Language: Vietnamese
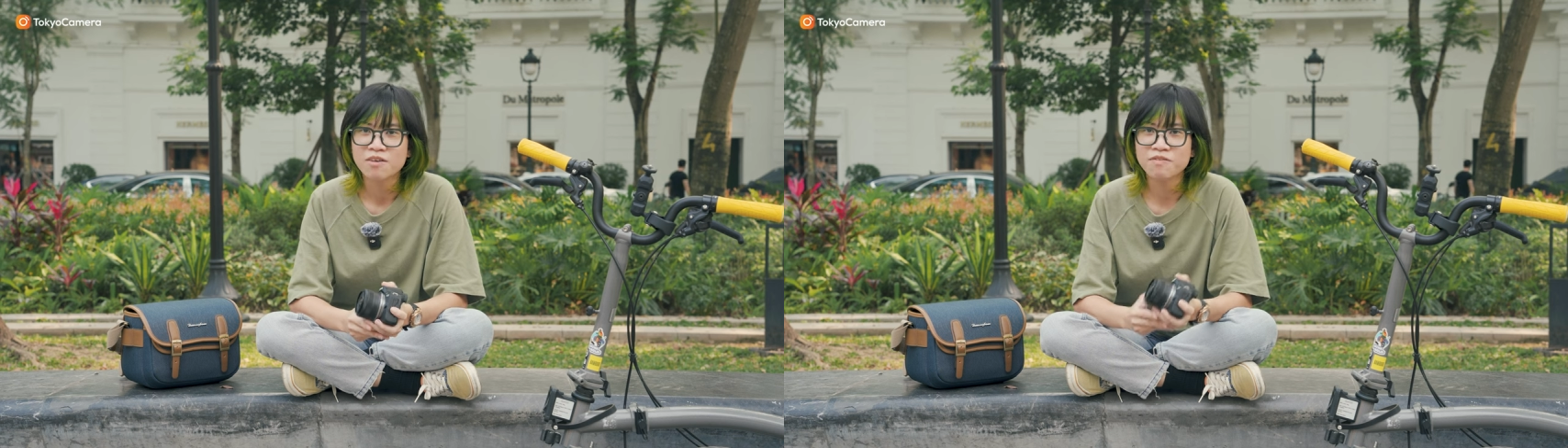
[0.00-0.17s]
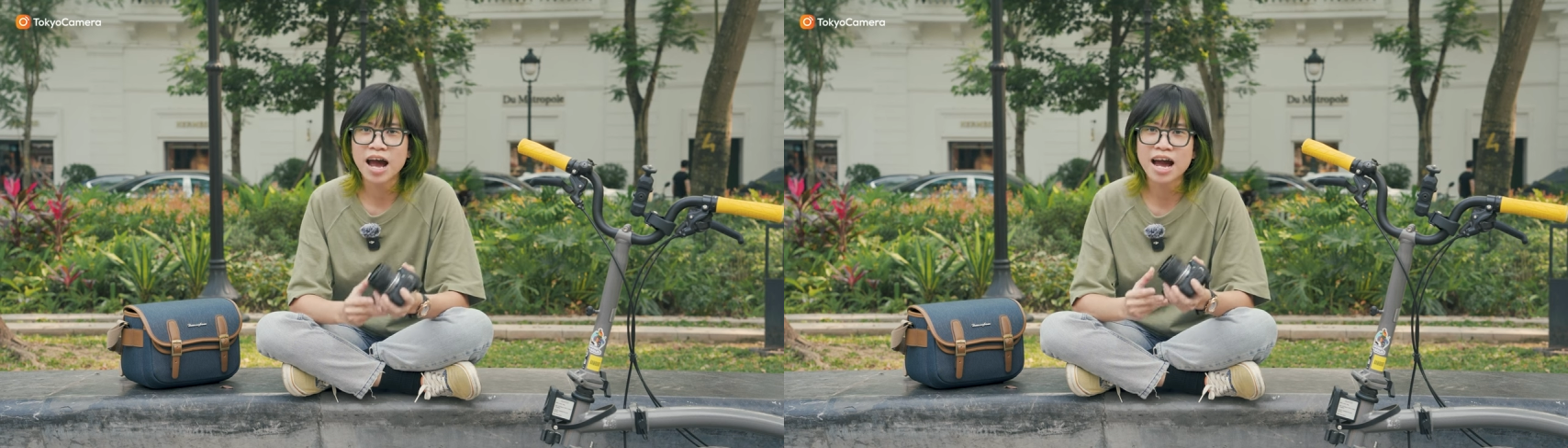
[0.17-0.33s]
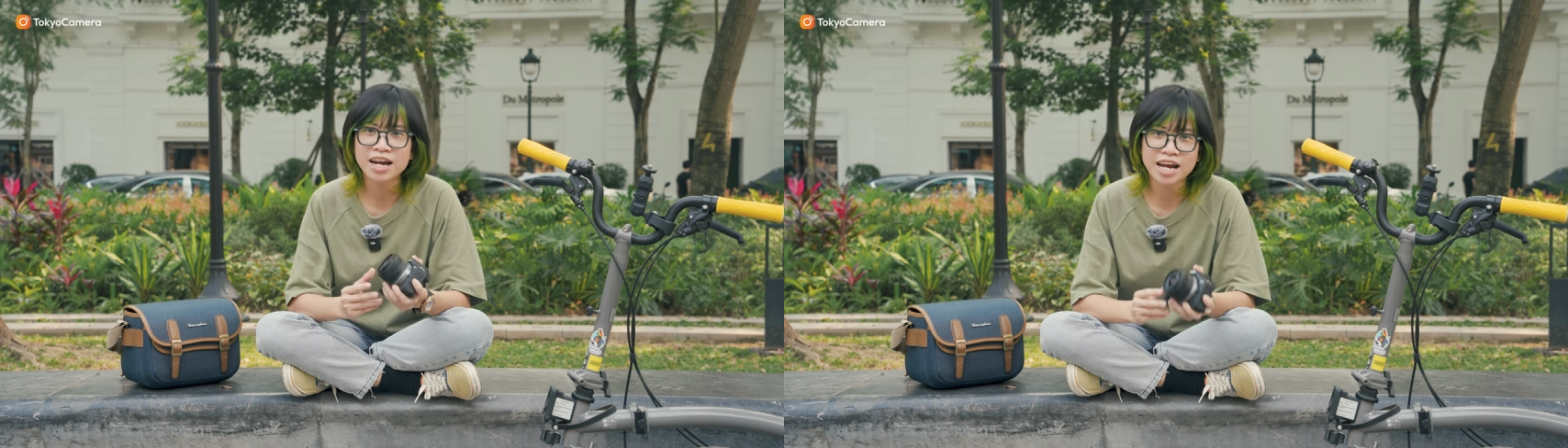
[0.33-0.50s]

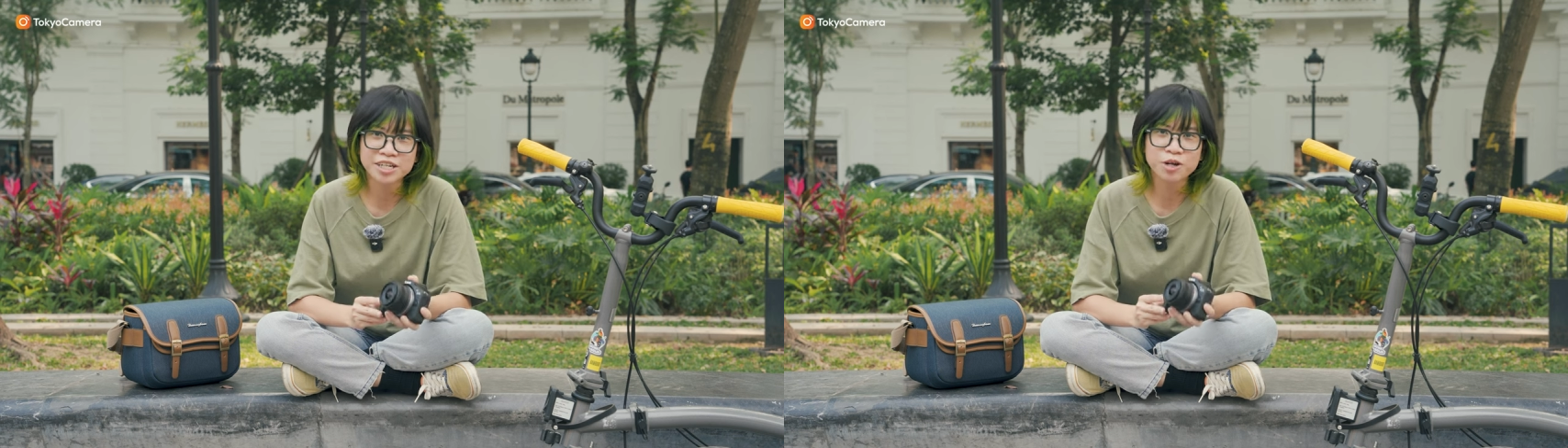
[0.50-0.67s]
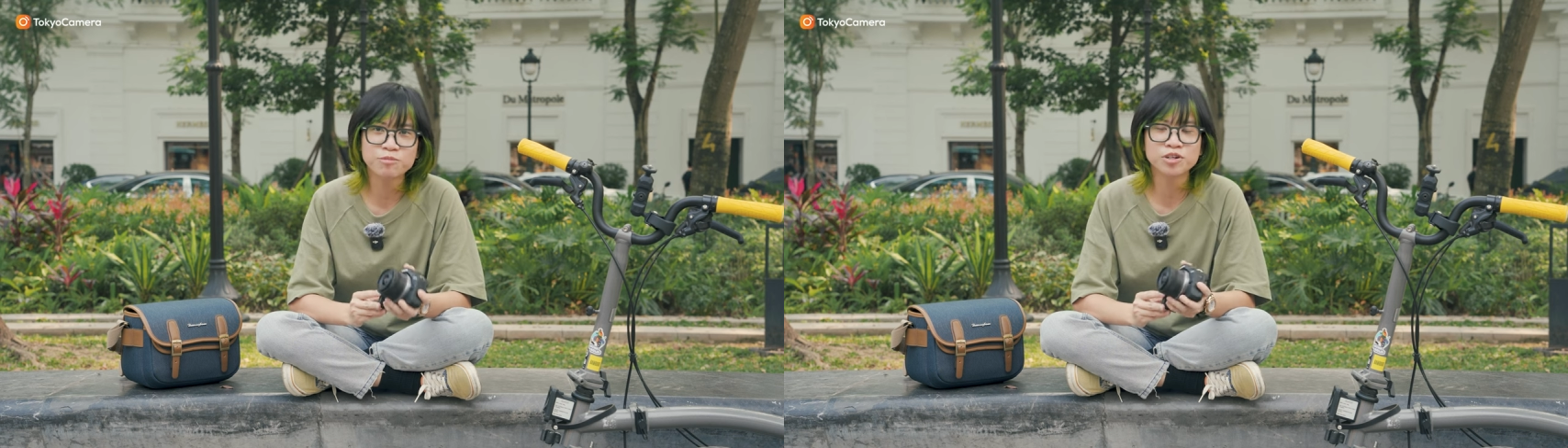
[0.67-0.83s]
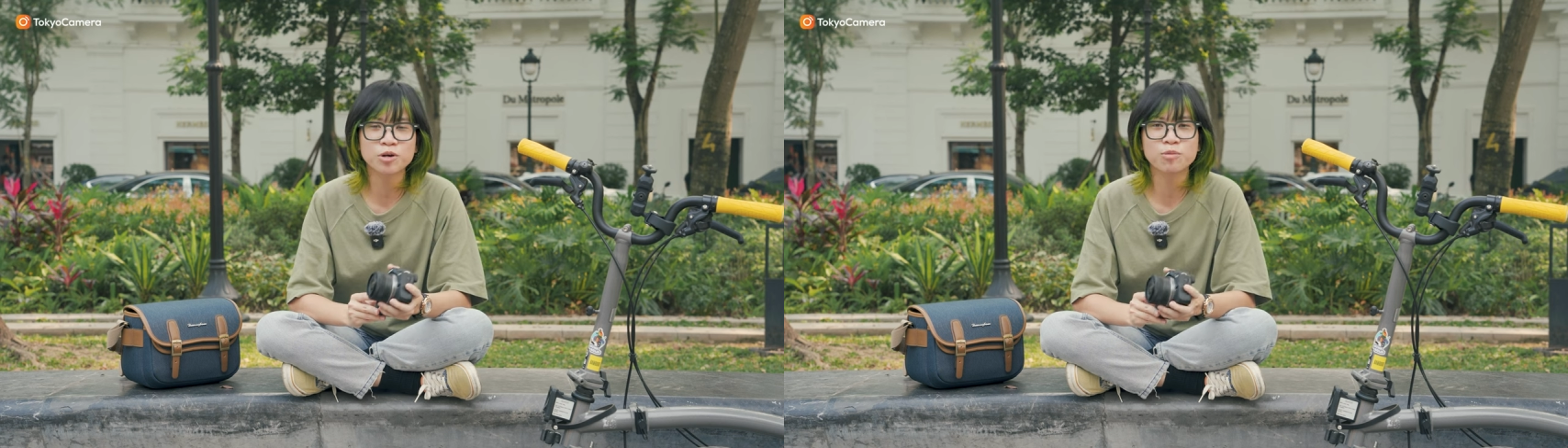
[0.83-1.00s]
Và
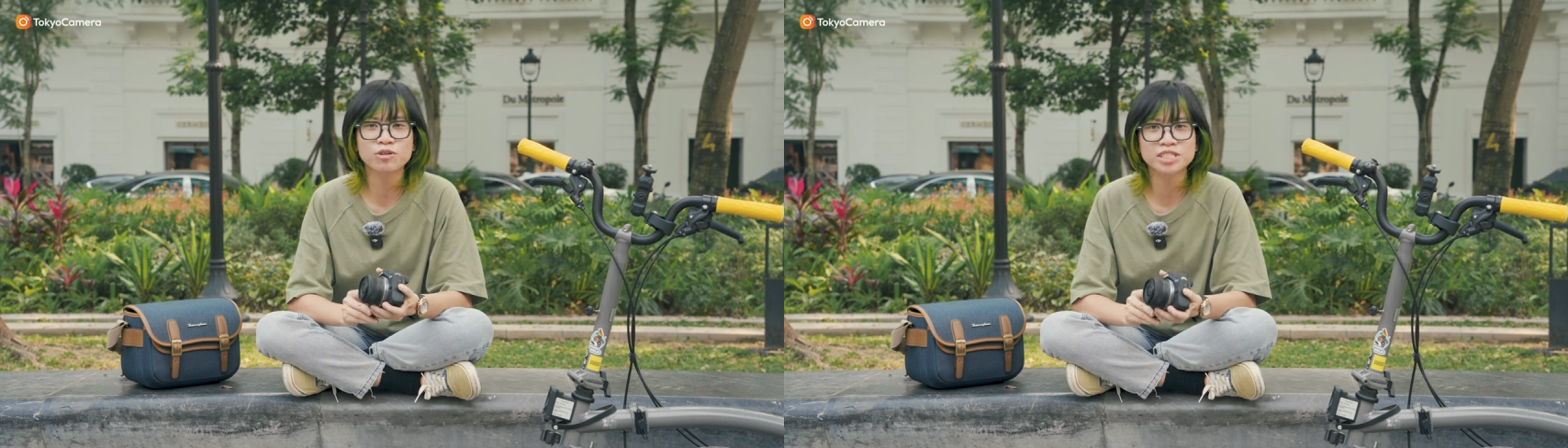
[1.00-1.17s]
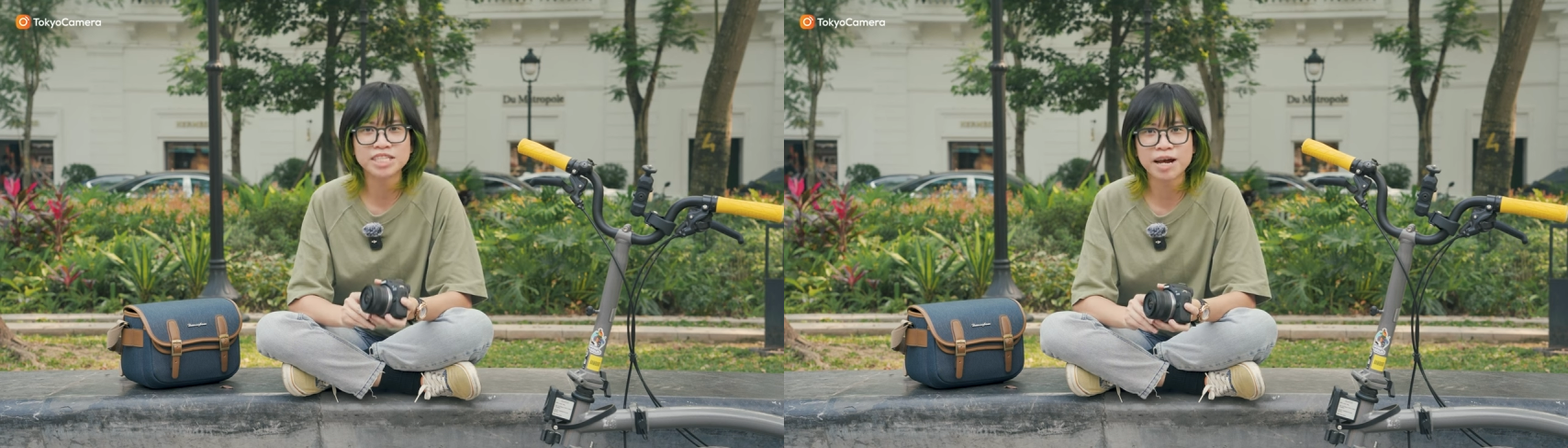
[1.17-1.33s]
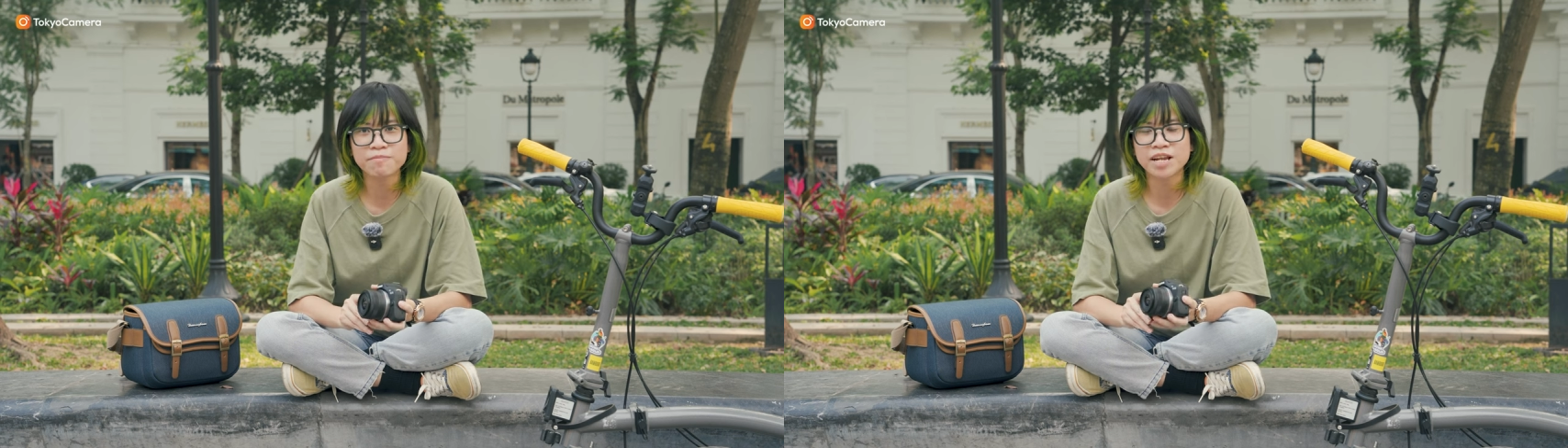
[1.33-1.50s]
Canon R100